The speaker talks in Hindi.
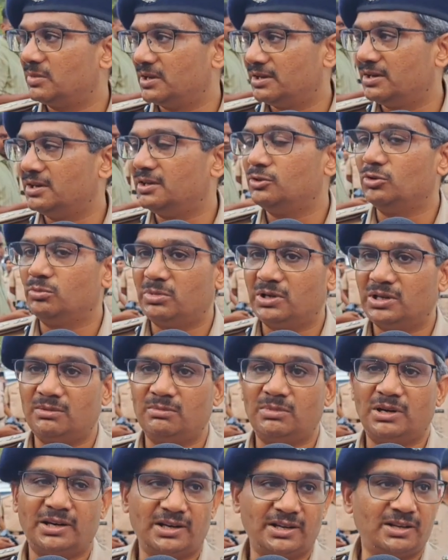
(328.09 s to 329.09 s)
पहले दोपहर
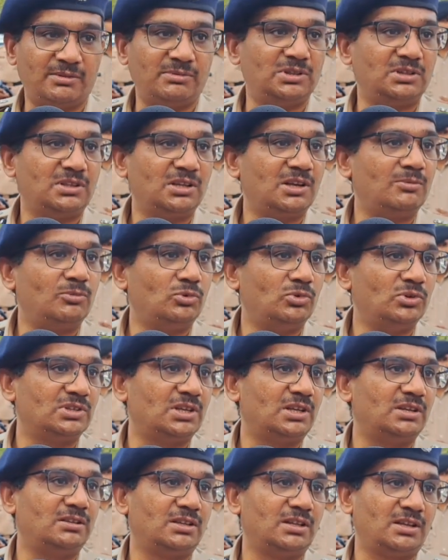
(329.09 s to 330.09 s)
बारह एक बजे तक हम लोग
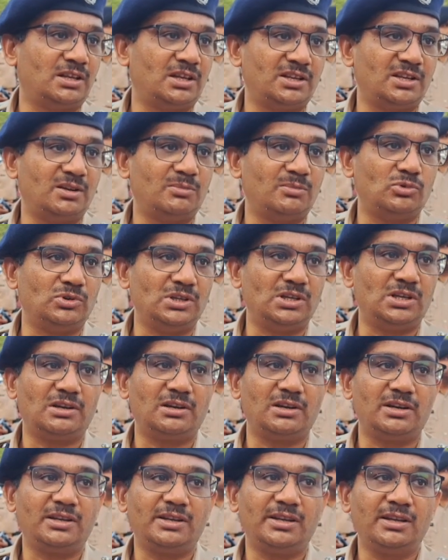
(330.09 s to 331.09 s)
सारी तैयारियां पूरी
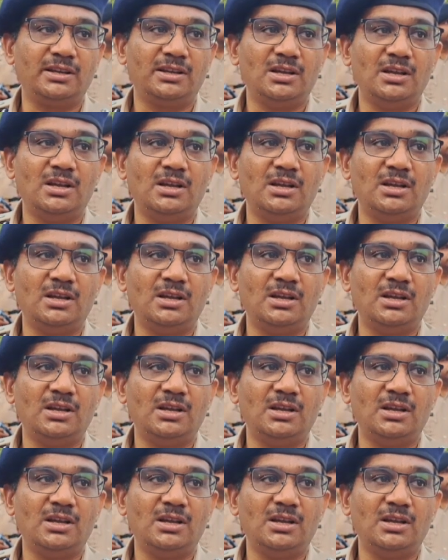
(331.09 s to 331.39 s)
कर लेंगे